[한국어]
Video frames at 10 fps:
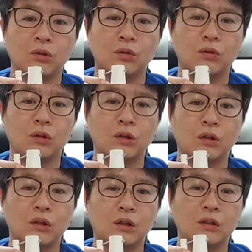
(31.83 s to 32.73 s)

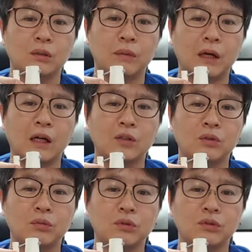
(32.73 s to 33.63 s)
여기를 이제
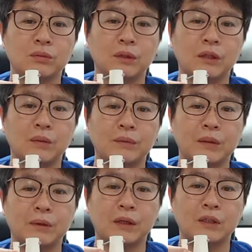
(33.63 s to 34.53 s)
바깥쪽 복숭뼈라고 합니다.
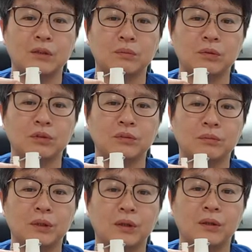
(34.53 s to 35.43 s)
바깥쪽
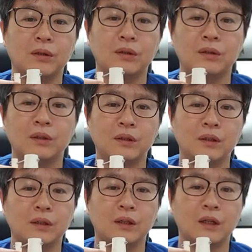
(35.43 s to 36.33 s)
복숭뼈
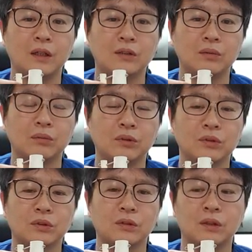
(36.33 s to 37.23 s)
안쪽
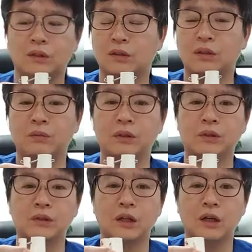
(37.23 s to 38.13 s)
복숭뼈
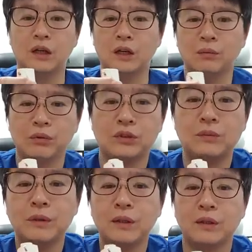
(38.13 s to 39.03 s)
옆에서 딱
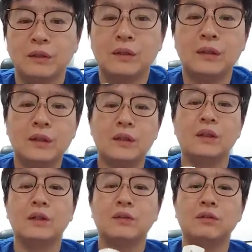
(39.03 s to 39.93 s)
보시면
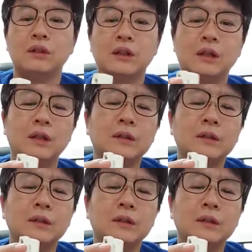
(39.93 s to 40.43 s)
우리가